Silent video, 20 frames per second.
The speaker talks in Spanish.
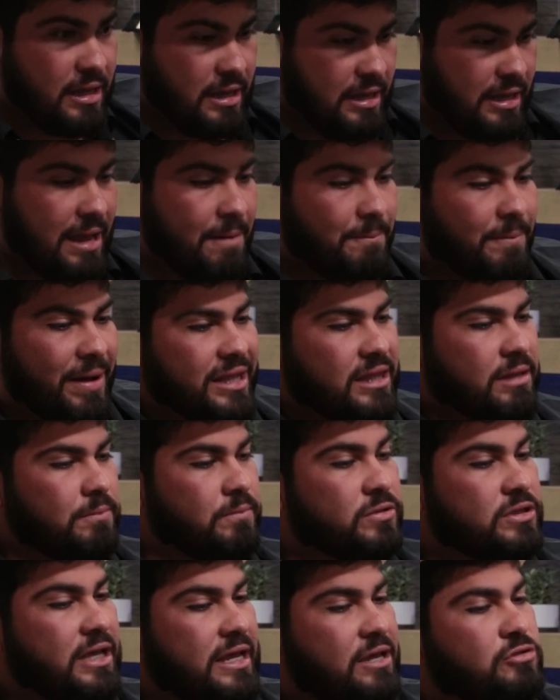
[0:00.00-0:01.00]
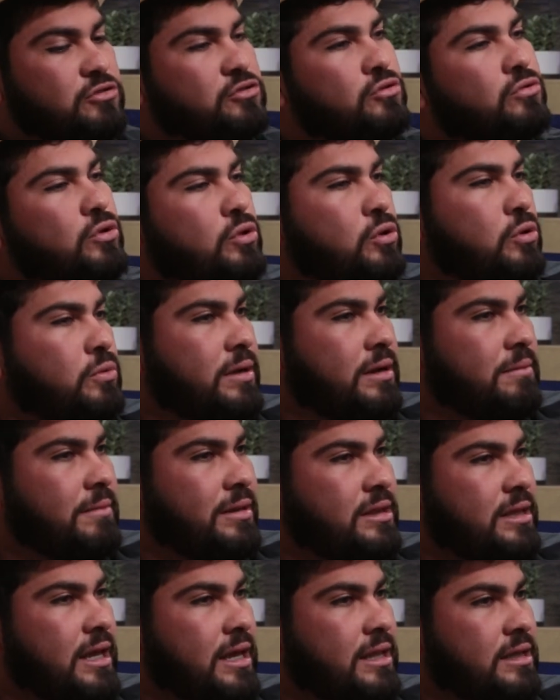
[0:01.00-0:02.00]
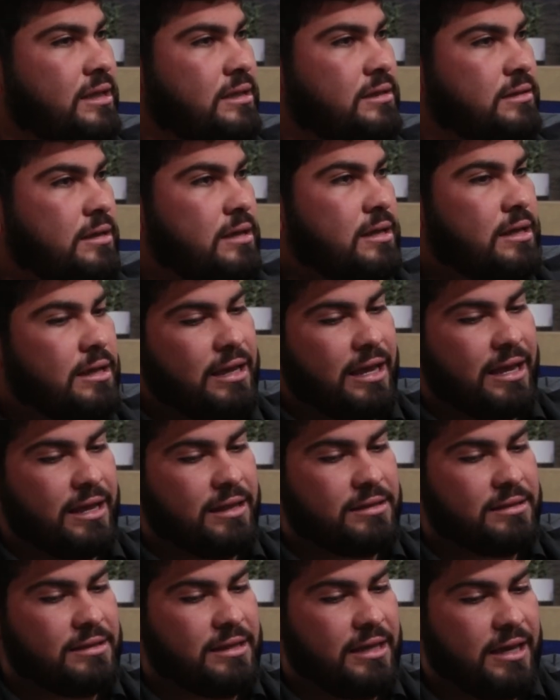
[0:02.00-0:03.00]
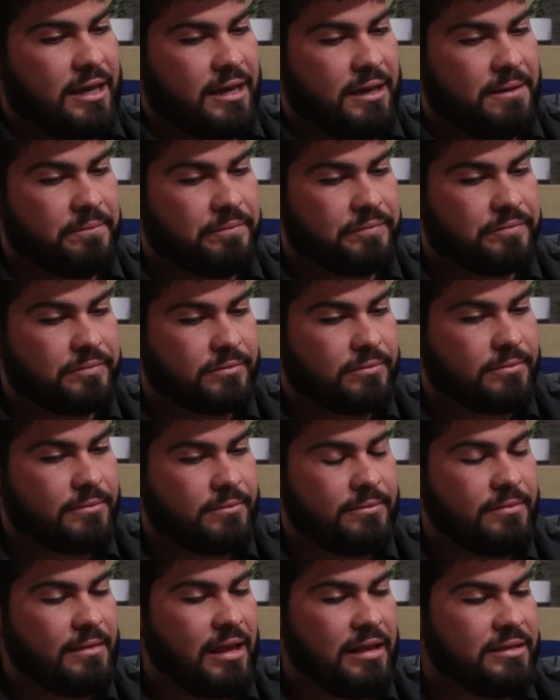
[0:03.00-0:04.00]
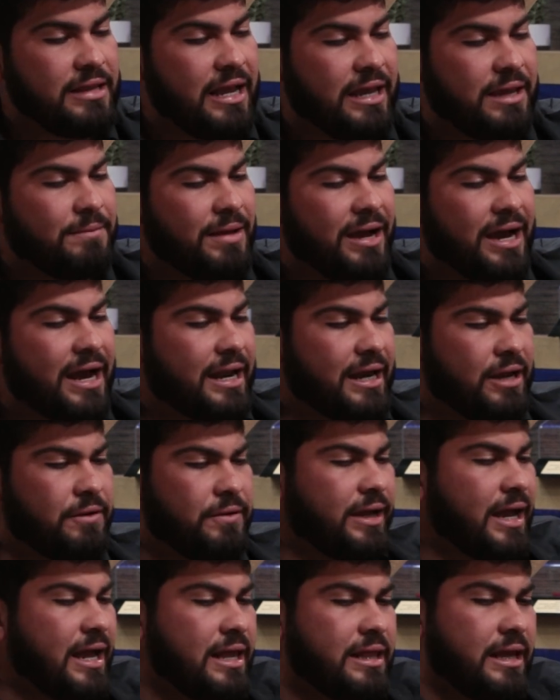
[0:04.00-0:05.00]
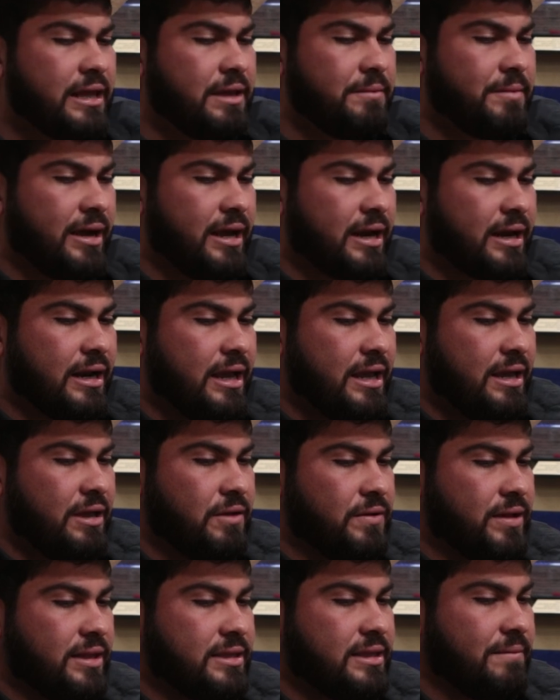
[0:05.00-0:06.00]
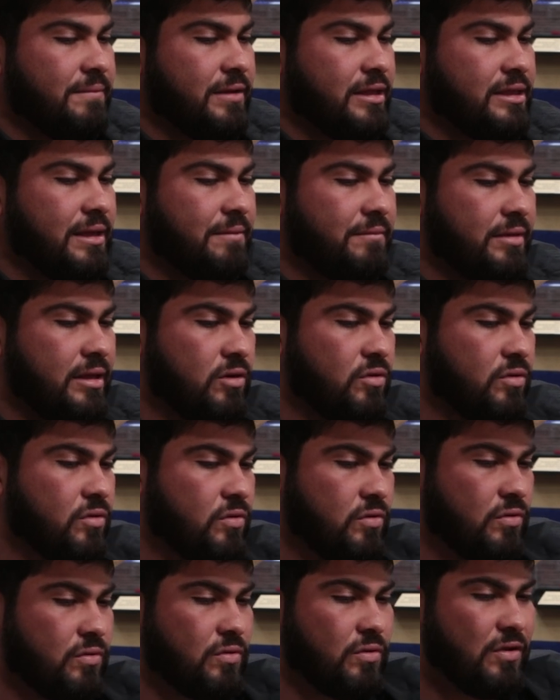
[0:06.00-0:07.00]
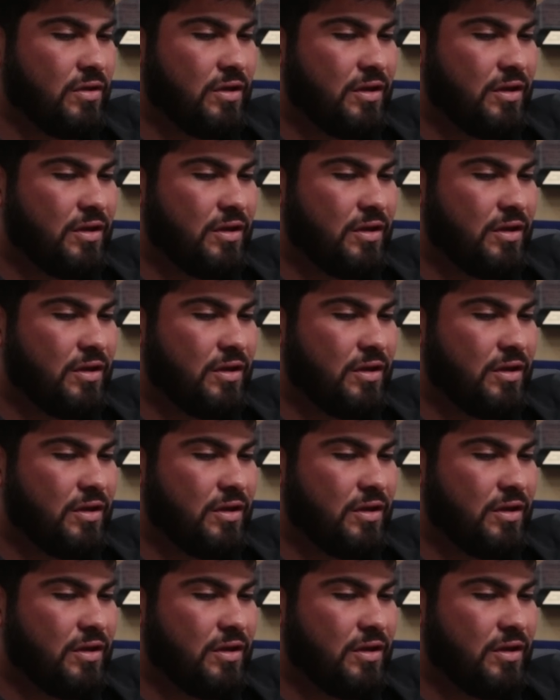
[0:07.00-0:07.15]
Y aparte, pues ellos youtuber, ¿me entiendes? Este, de ahí me agarré, oiga, de ahí me agarré. Y honestamente a mí no,